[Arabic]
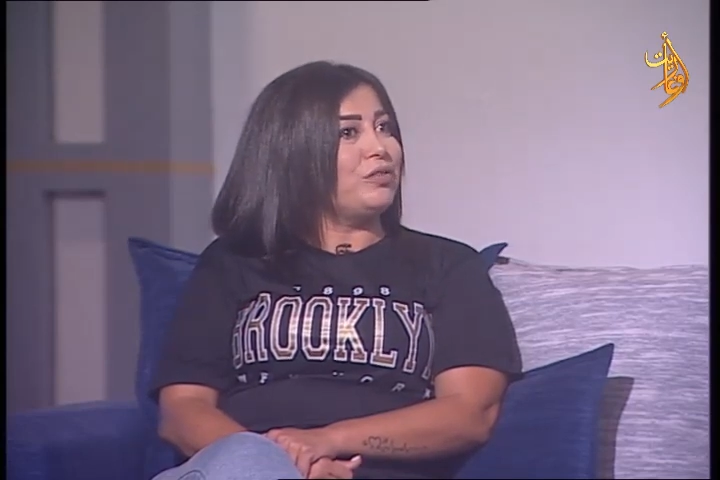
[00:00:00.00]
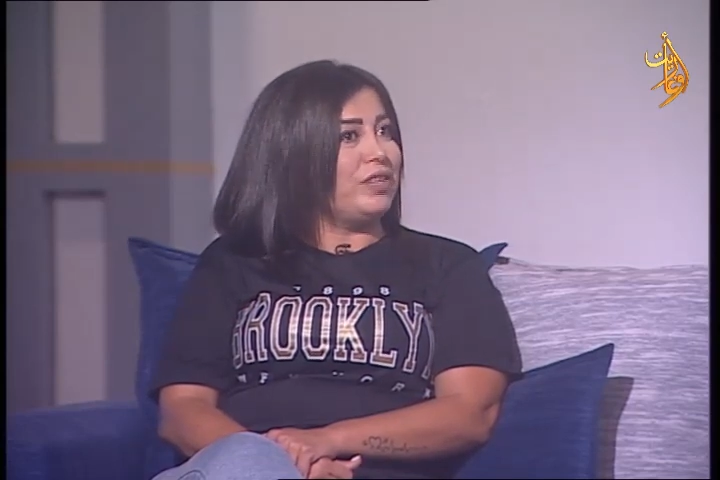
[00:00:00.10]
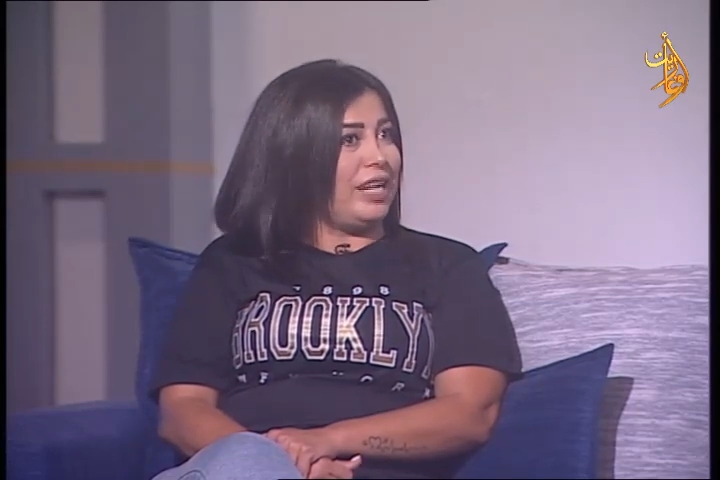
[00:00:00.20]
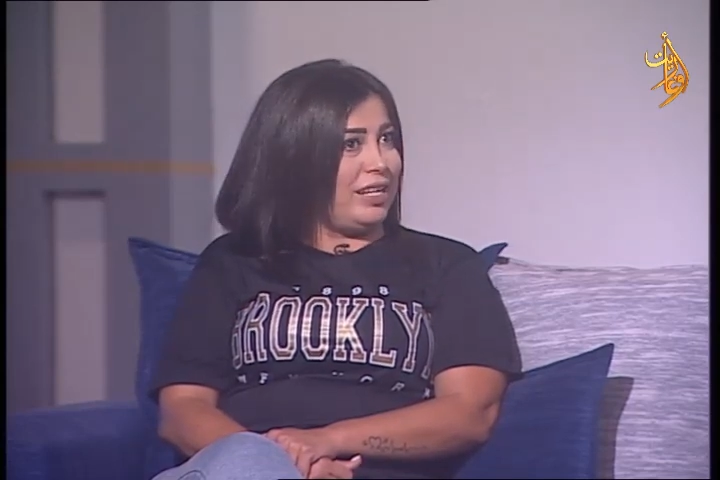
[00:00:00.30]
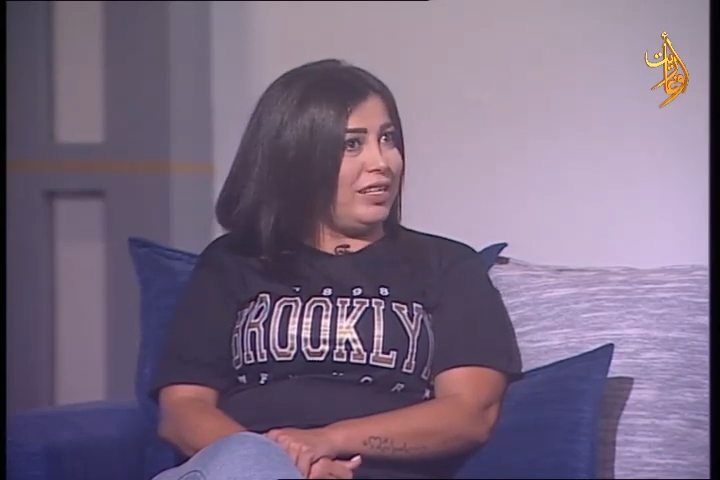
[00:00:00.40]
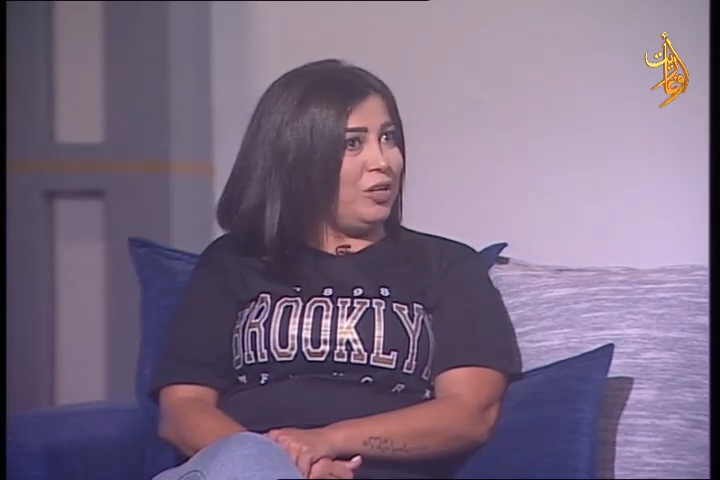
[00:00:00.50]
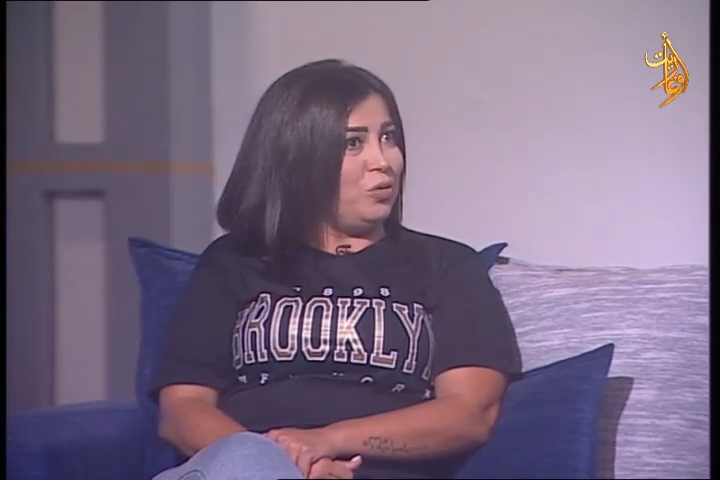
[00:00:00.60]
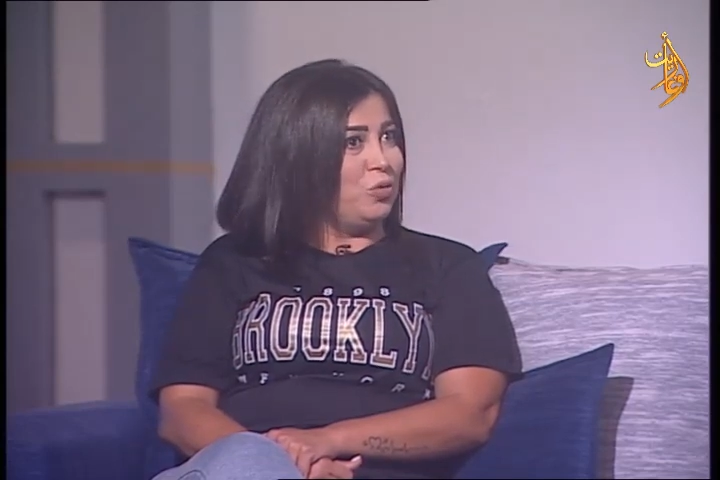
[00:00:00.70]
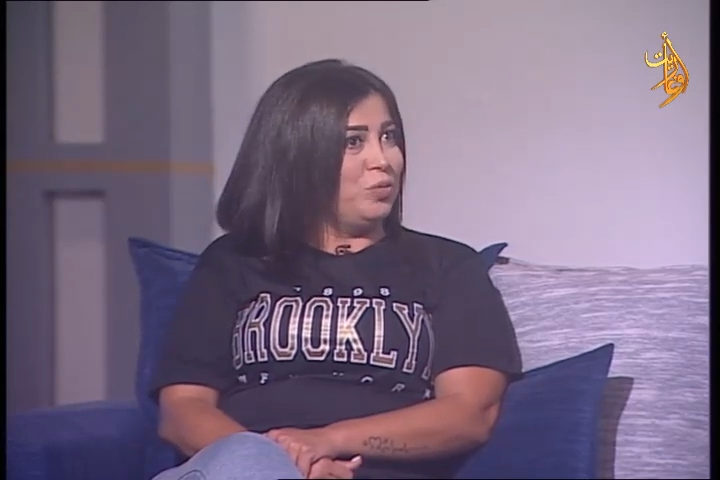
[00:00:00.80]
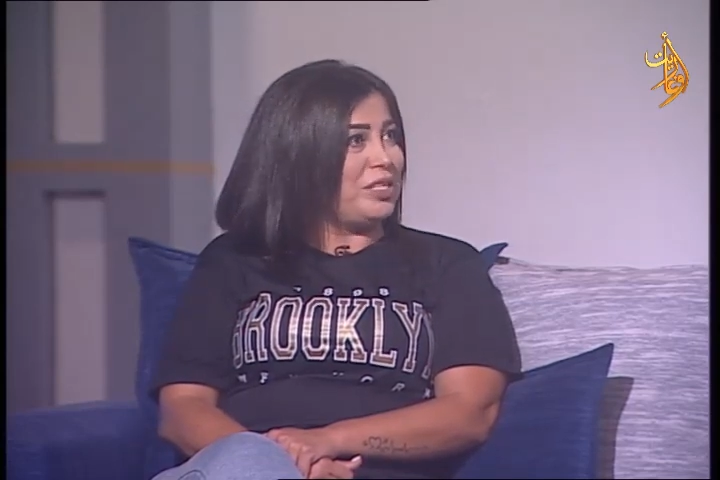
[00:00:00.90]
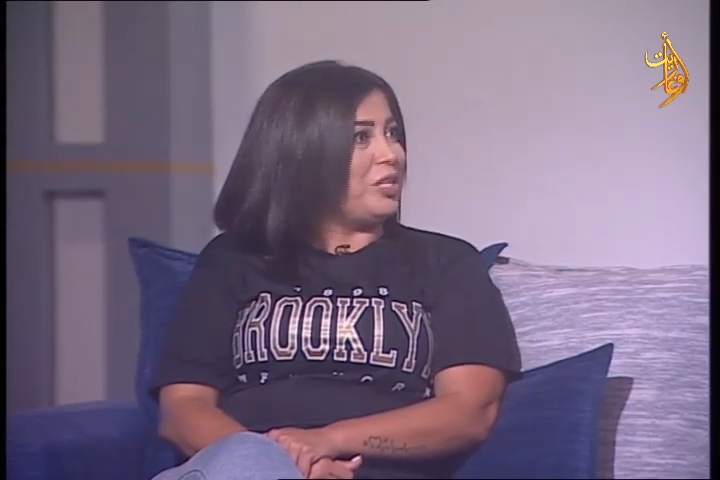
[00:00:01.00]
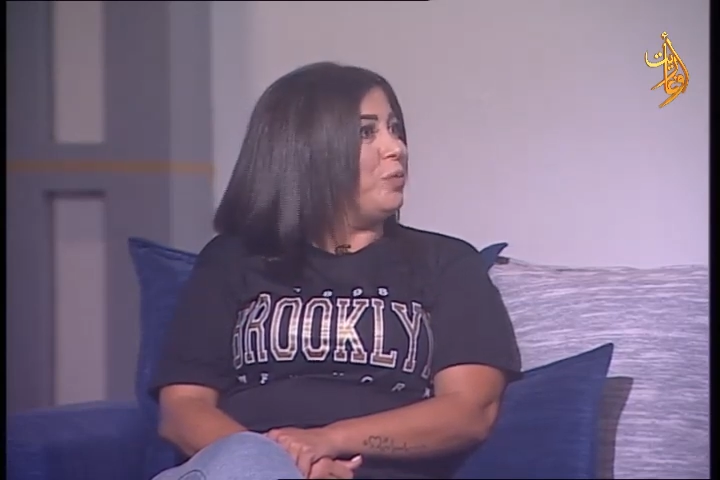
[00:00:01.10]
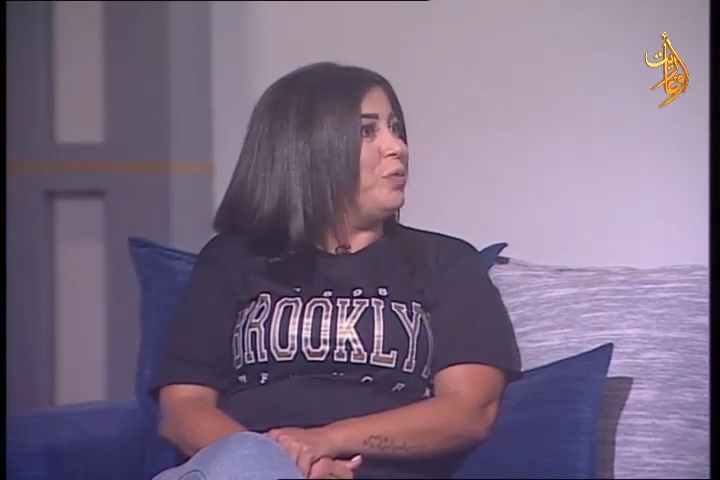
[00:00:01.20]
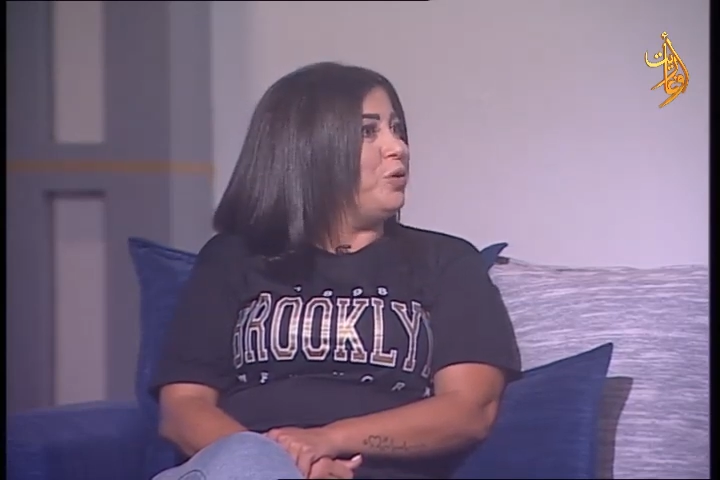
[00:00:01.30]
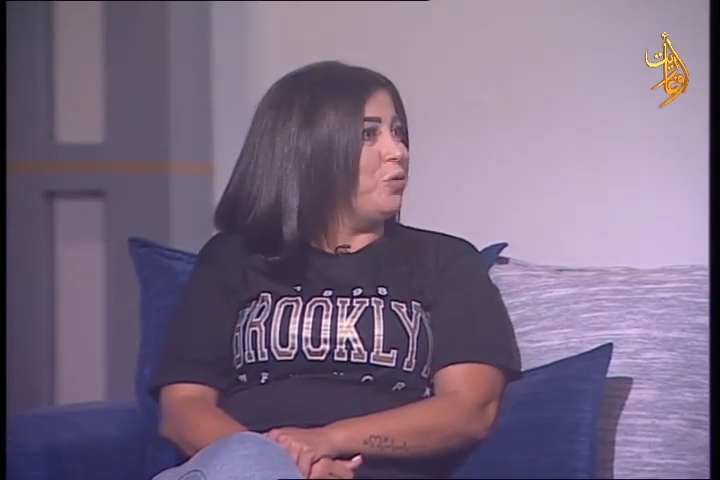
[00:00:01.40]
طفل عنيد
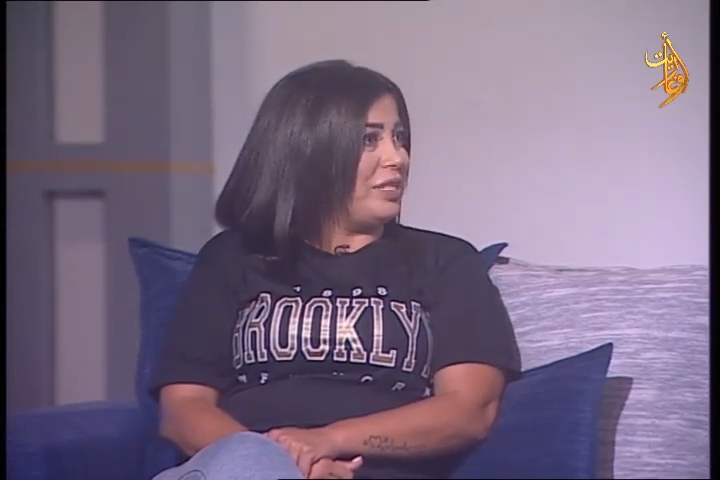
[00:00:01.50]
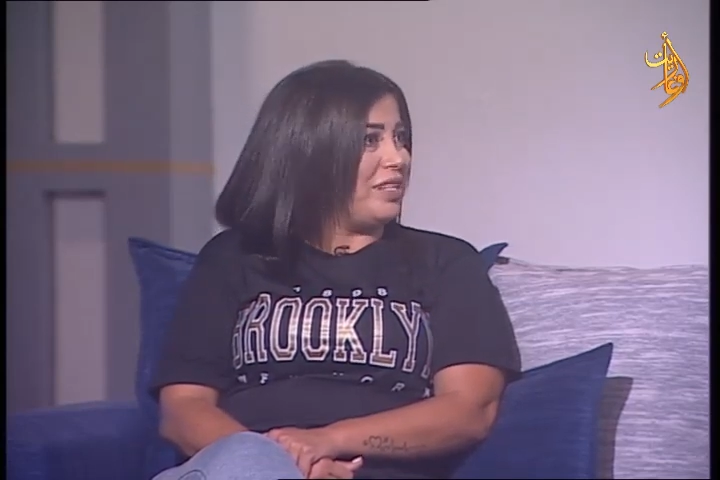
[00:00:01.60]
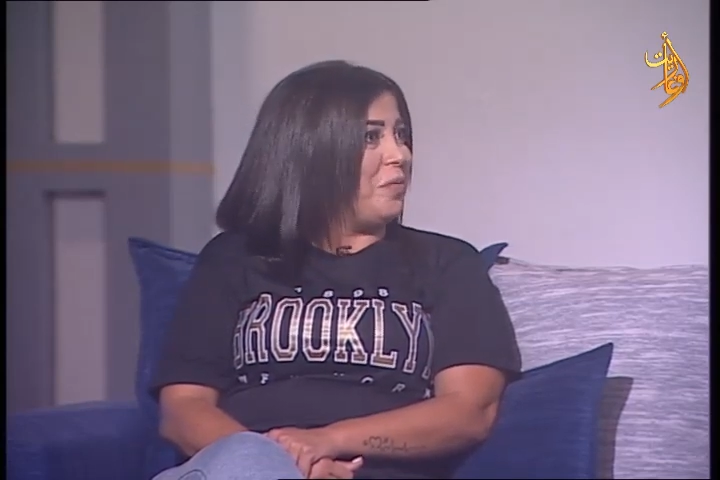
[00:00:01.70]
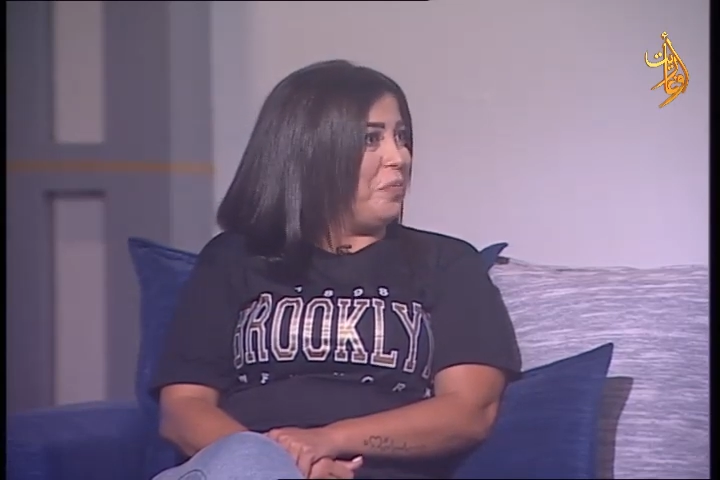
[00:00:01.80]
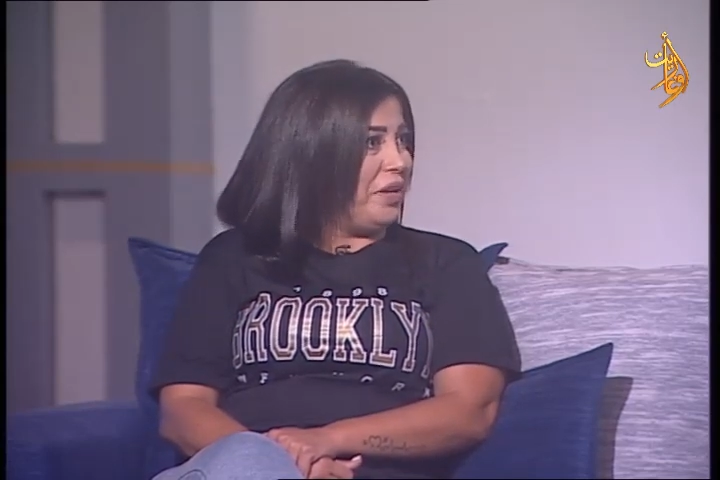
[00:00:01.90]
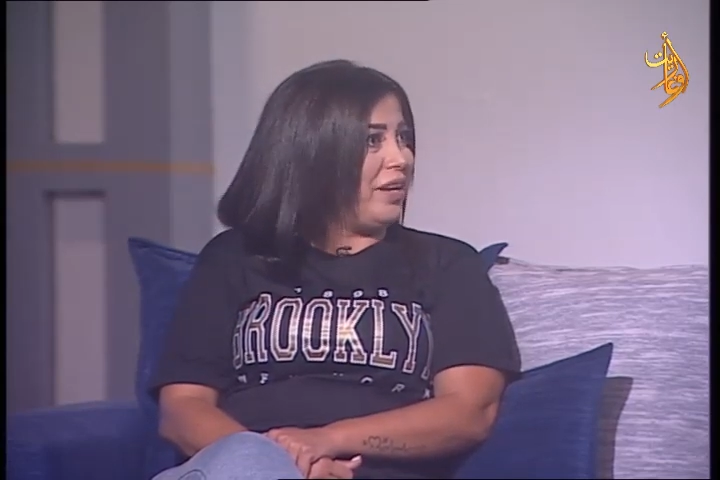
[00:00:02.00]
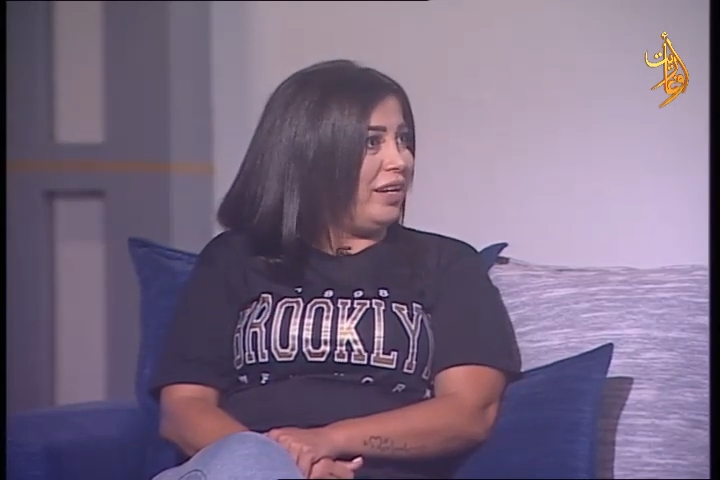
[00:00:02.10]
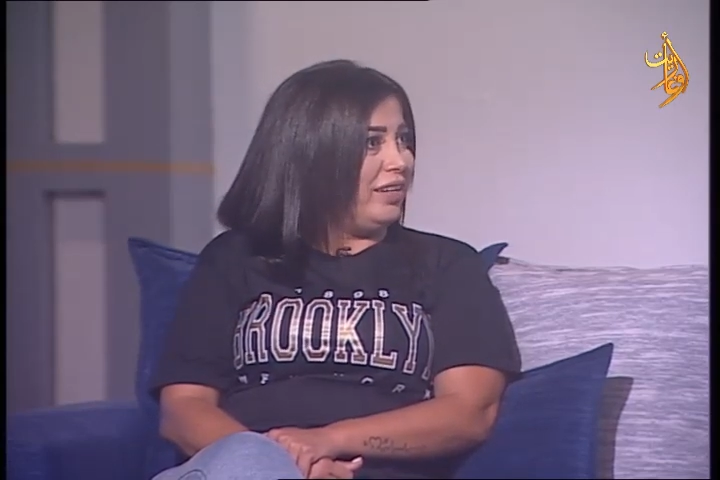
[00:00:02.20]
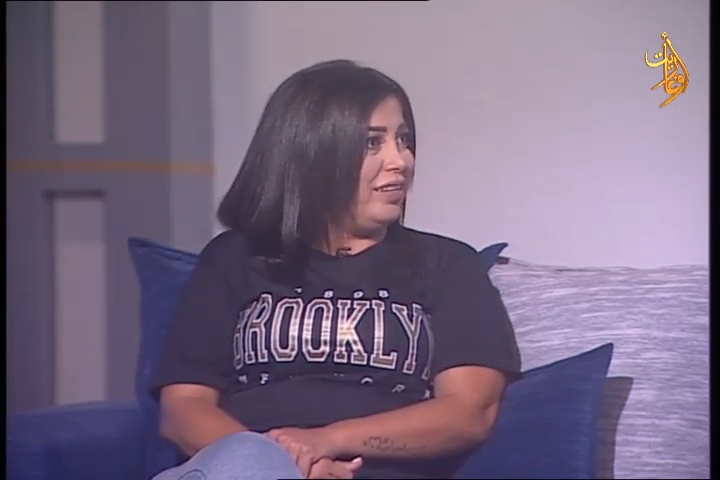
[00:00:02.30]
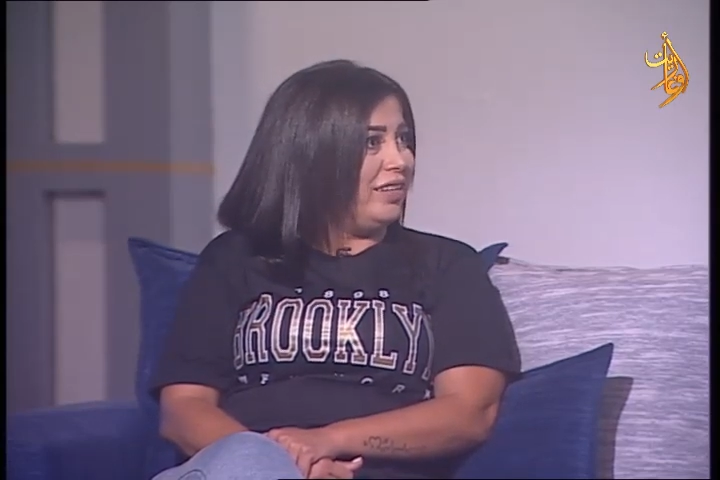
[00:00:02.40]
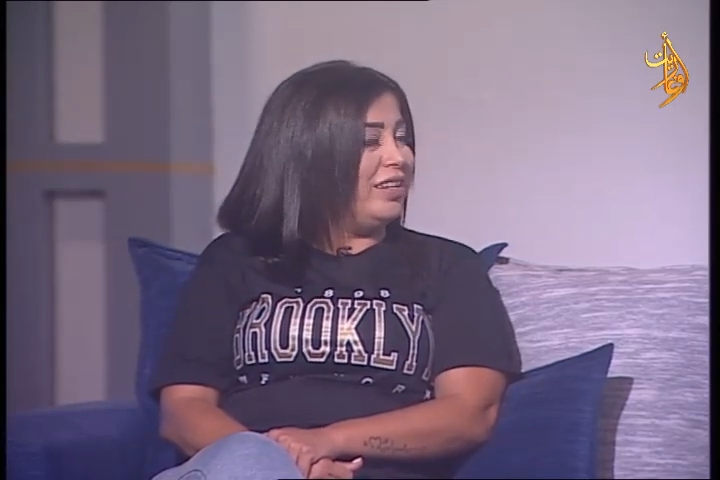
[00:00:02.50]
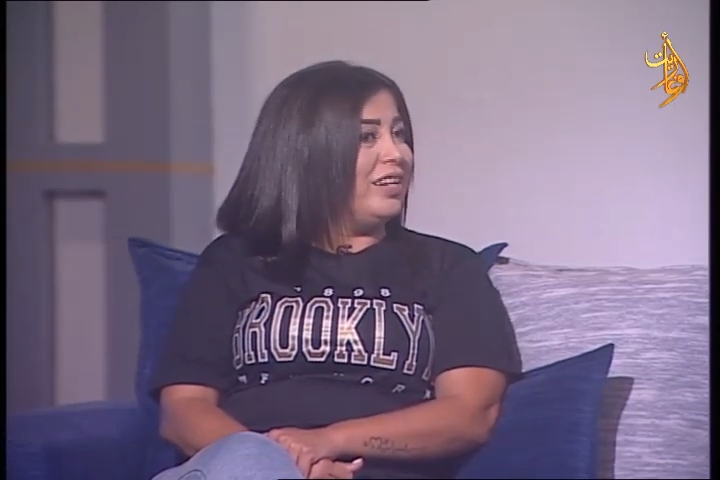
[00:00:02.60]
ومصطحبينه مثلا برحله